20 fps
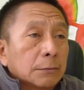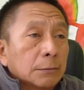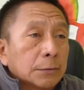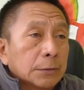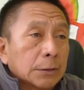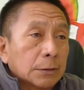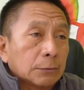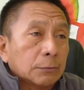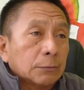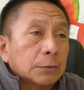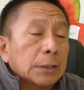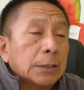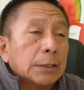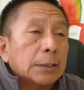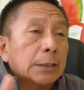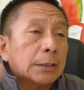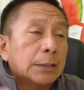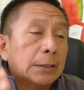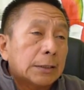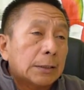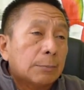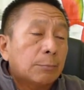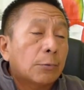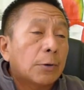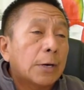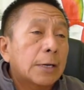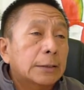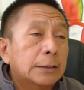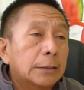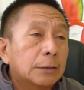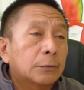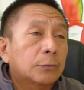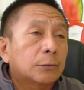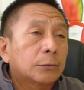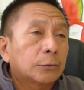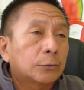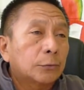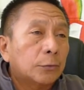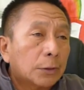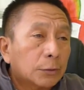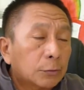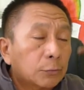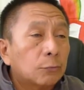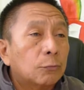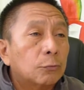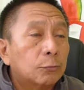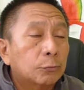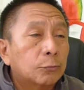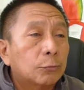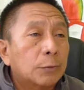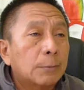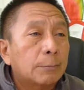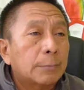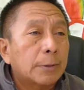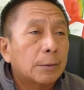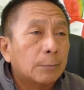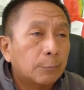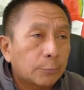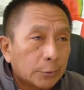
O sea, tú tenías que despojarte toda tu cultura para